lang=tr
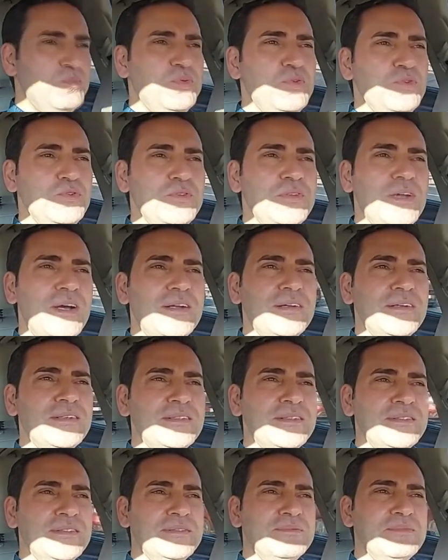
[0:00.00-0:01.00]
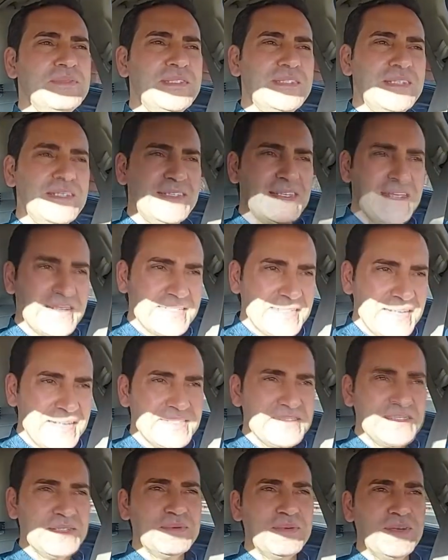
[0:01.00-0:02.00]
Bunlar bize tekrar
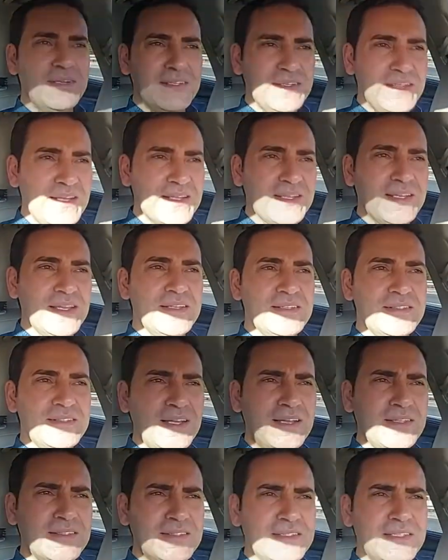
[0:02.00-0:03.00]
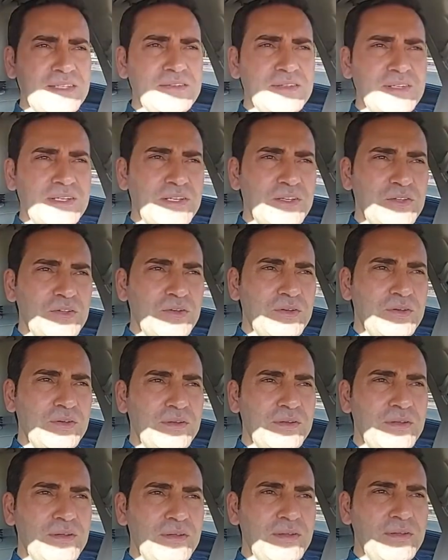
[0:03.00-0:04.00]
sabahın erken saatinde veriliyor.
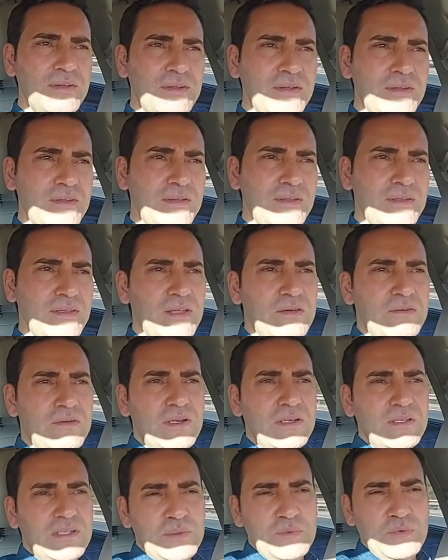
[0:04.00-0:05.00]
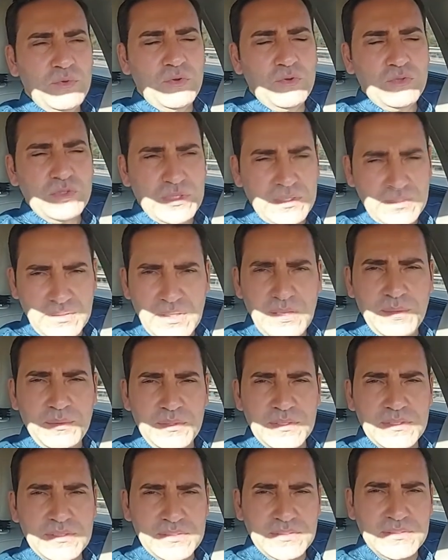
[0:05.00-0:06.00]
Ne var tabi olacak
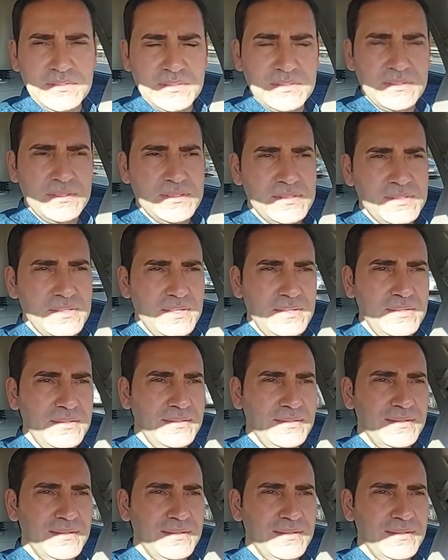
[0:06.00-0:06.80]
diyebilirsiniz içinizden.